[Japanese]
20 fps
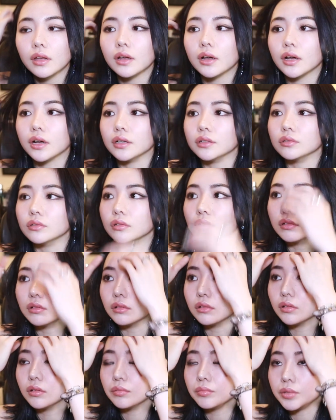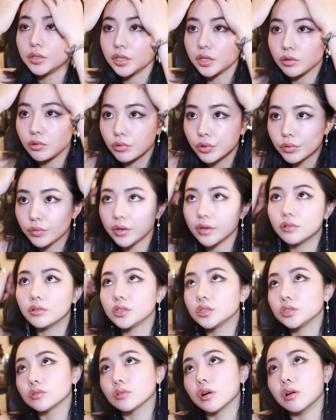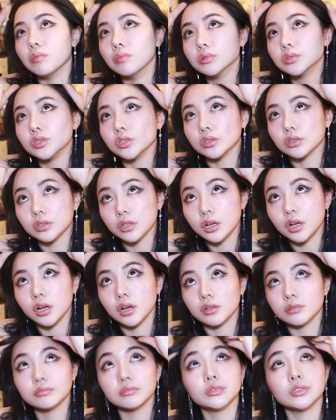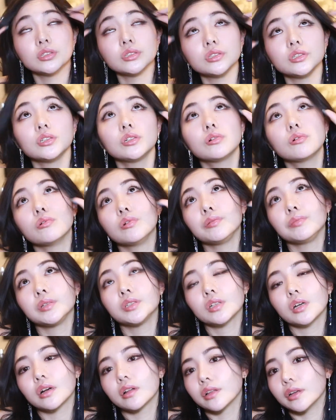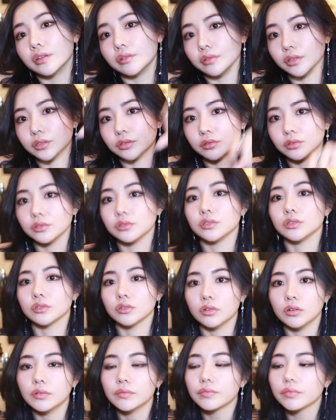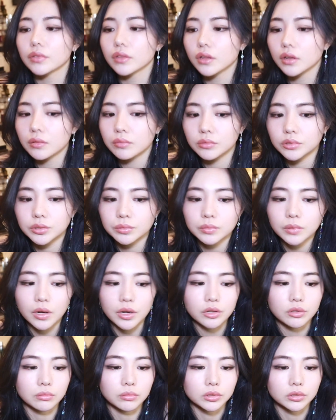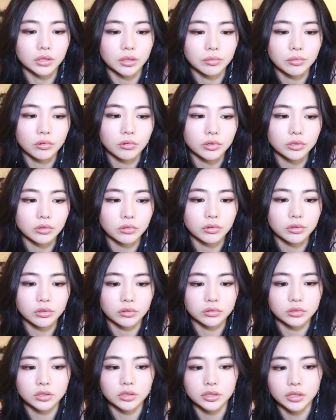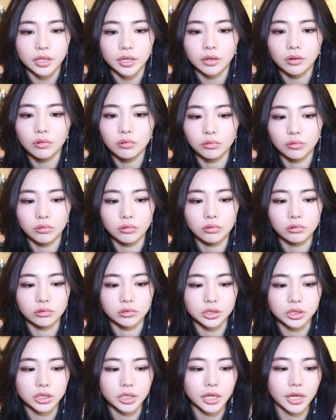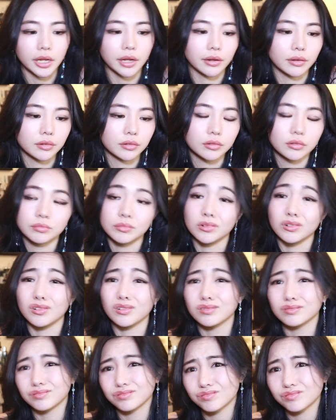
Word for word: あのみんなにこう言われるしとか思っちゃったら全然一向に見つからないのでそういう人、まあ、自分がいいと思ったらもうこの人この人って言ってゴーゴーゴーゴーしても